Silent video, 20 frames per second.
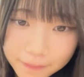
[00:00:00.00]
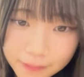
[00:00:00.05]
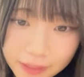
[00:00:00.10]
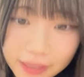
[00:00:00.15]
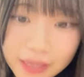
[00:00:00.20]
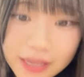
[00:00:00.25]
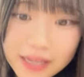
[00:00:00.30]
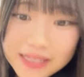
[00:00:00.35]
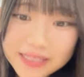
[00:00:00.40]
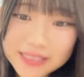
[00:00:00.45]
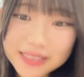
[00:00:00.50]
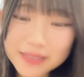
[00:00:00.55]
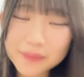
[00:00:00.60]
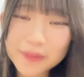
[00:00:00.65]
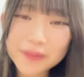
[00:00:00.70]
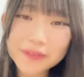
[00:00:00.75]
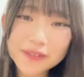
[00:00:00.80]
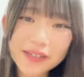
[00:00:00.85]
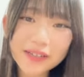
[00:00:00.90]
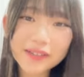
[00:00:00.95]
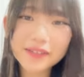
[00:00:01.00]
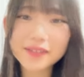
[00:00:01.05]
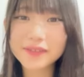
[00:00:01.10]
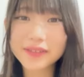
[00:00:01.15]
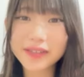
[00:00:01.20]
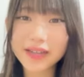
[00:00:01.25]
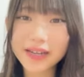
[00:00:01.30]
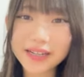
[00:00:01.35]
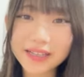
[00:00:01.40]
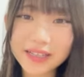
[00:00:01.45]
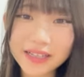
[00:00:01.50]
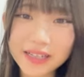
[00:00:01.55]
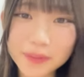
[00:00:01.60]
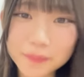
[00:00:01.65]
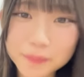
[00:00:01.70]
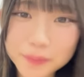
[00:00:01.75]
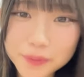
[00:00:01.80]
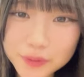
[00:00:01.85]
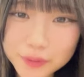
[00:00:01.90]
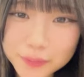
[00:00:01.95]
えスタバのハロウィンあれなんか
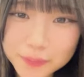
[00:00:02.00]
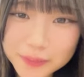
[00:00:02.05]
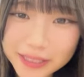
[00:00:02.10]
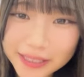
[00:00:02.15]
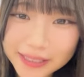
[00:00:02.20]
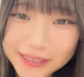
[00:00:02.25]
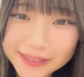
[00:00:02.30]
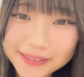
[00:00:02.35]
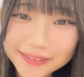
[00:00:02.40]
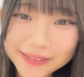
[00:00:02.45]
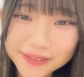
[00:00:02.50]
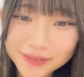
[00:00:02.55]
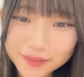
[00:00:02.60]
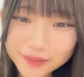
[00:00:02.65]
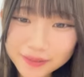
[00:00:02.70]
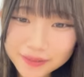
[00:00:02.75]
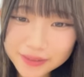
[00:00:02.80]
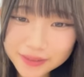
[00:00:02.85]
ブーみたいなやつでしょ